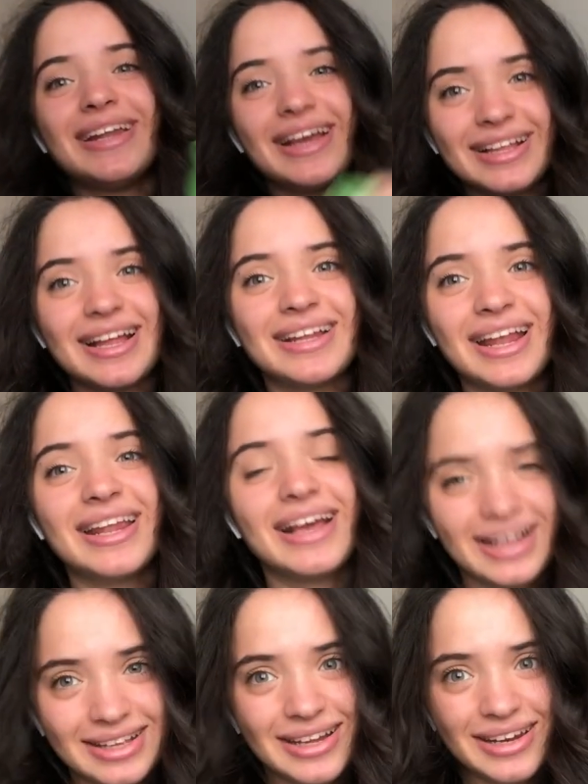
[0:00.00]
ne kadar kadardan ne
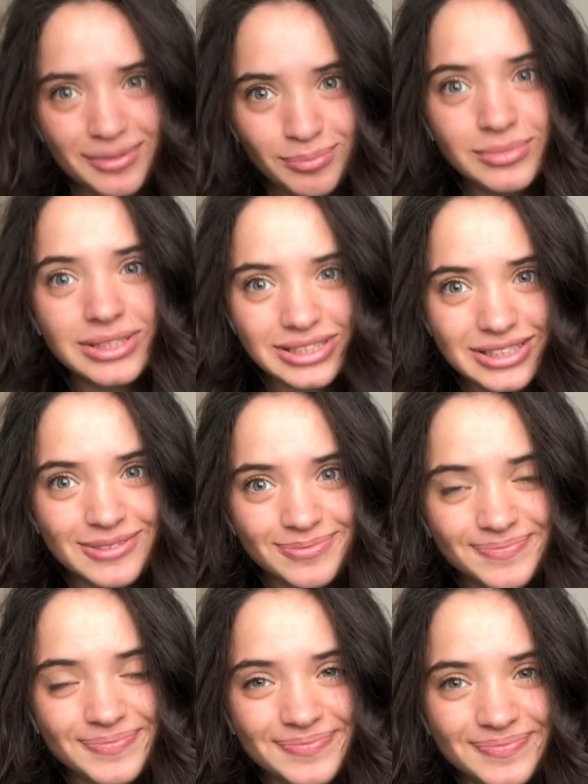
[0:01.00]
kadarymış?
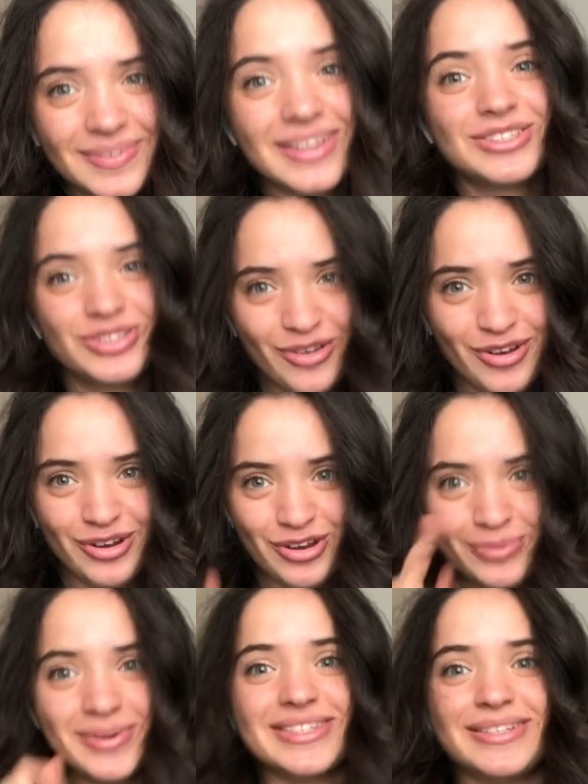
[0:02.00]

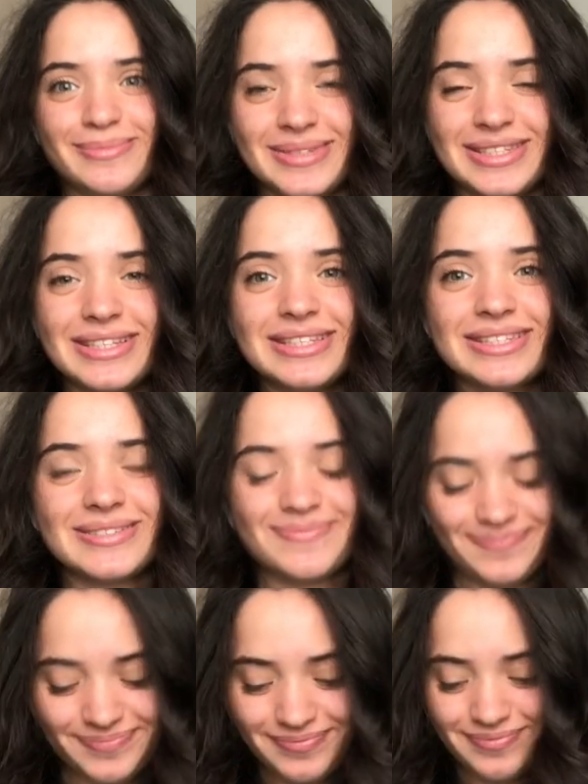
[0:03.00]
Söylüyorum hazır mısınız?
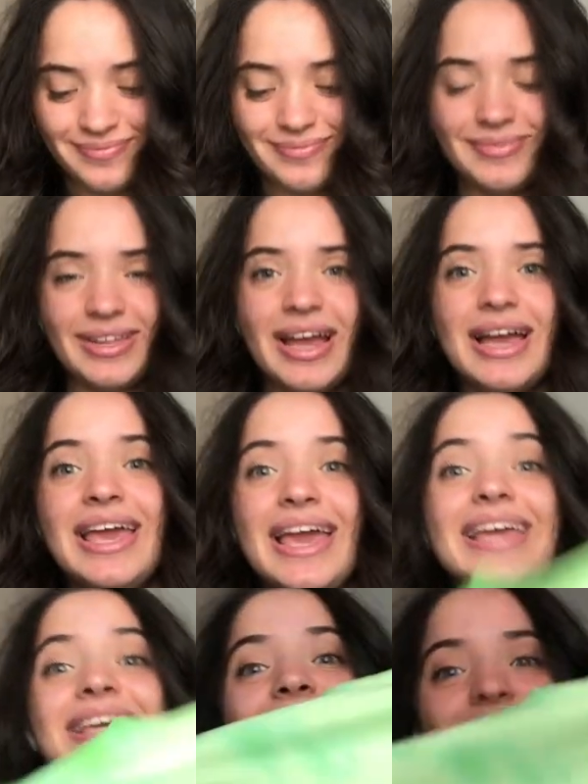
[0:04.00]

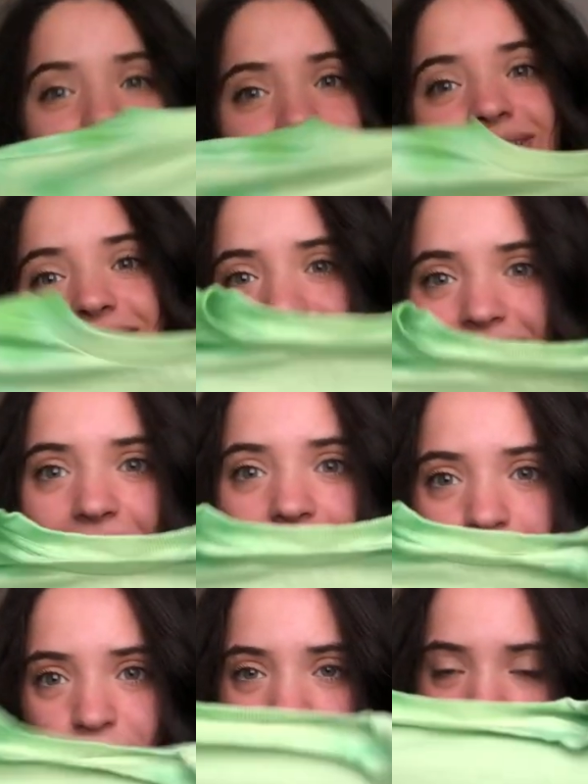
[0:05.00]
70
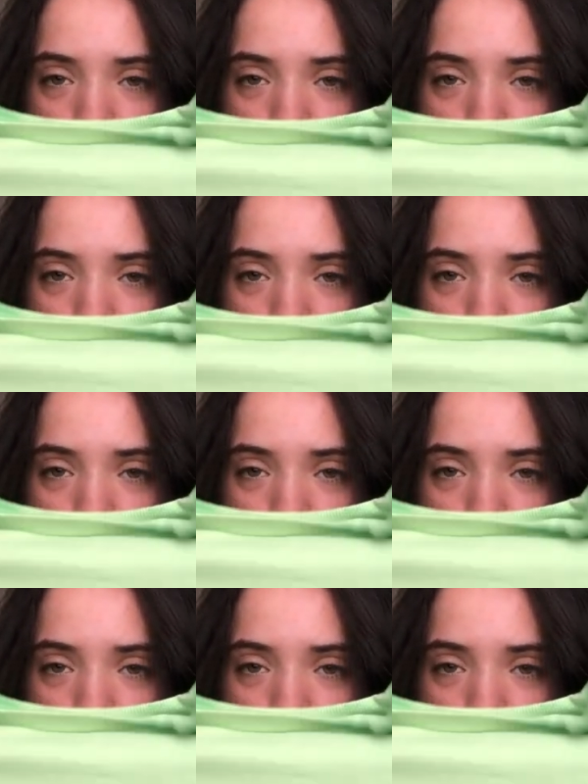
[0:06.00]
liraymış